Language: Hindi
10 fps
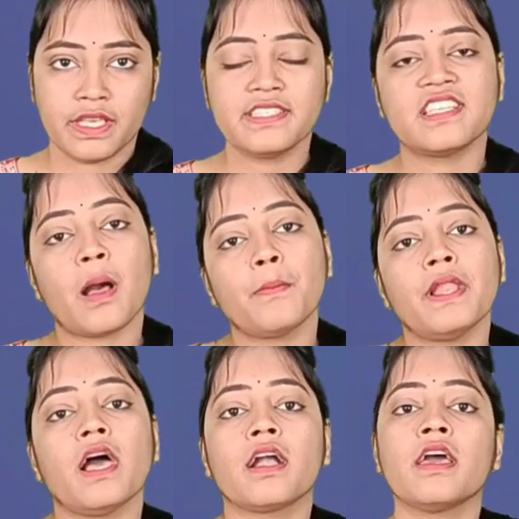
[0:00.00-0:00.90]

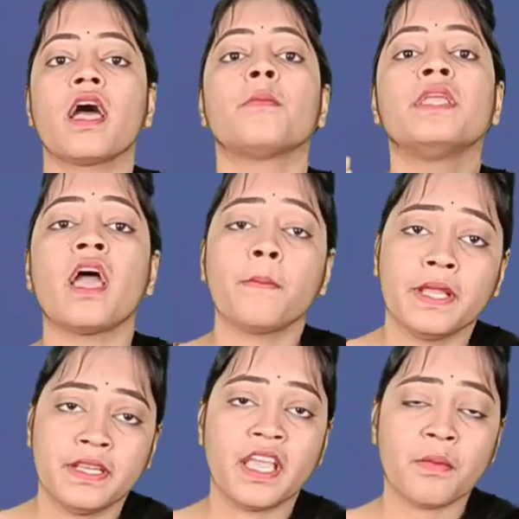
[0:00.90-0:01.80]
एग्ज़ाम्पल अगर अभी आप
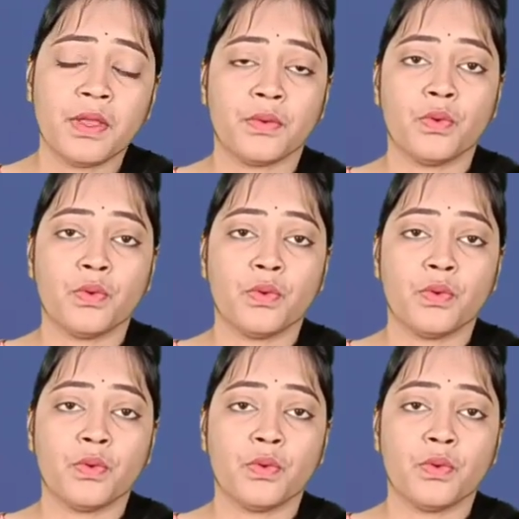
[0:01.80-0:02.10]
इंडिया में